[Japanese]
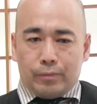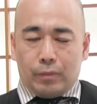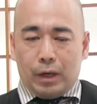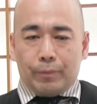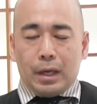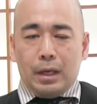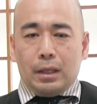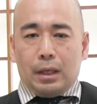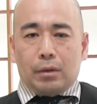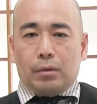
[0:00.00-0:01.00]
ま
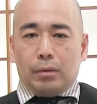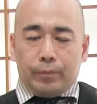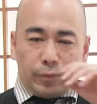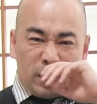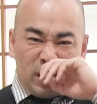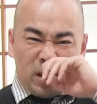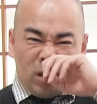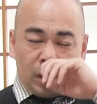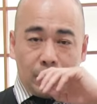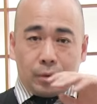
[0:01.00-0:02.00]
あ、あの、
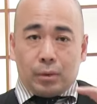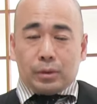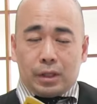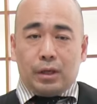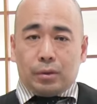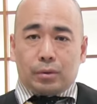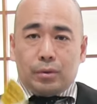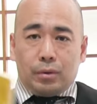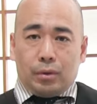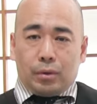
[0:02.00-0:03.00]
共産党勢力と
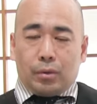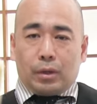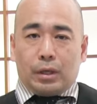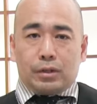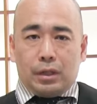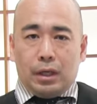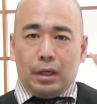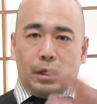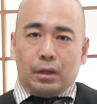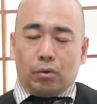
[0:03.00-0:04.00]
いうのをこう各地で
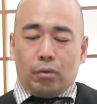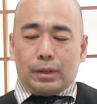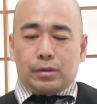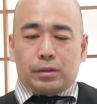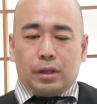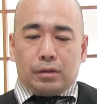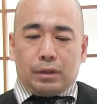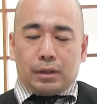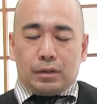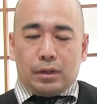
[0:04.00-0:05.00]
討伐していく
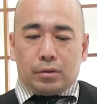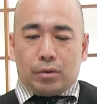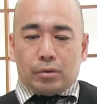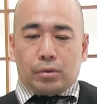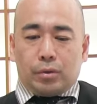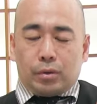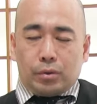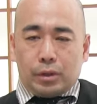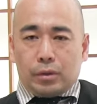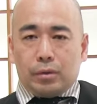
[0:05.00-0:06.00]
わけですね。それを総
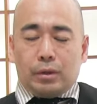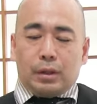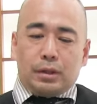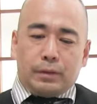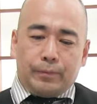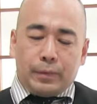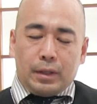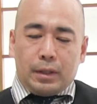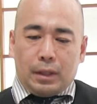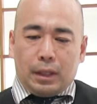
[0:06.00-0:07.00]
共戦というわけです。
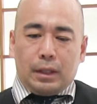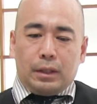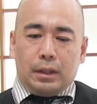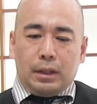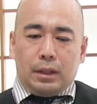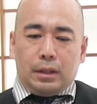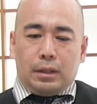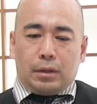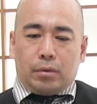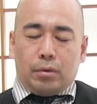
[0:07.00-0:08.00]
はい。
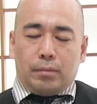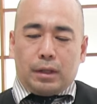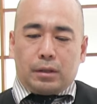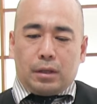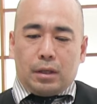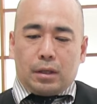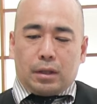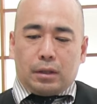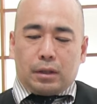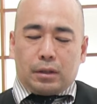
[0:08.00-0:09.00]
で、この真っ只
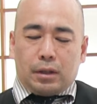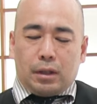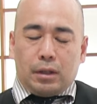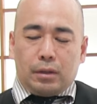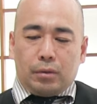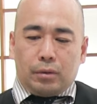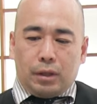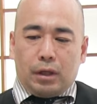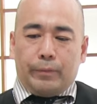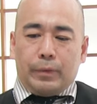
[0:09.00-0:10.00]
中だったの
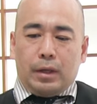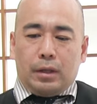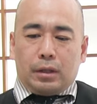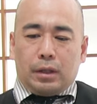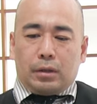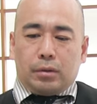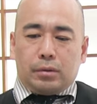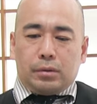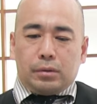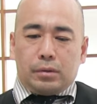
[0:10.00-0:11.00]
で、結
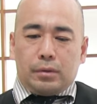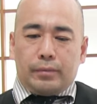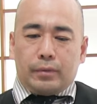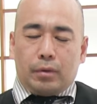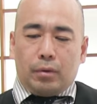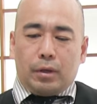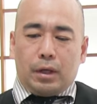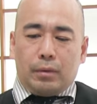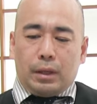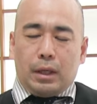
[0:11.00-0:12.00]
局、本
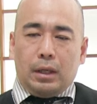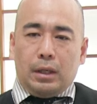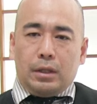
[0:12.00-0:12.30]
来は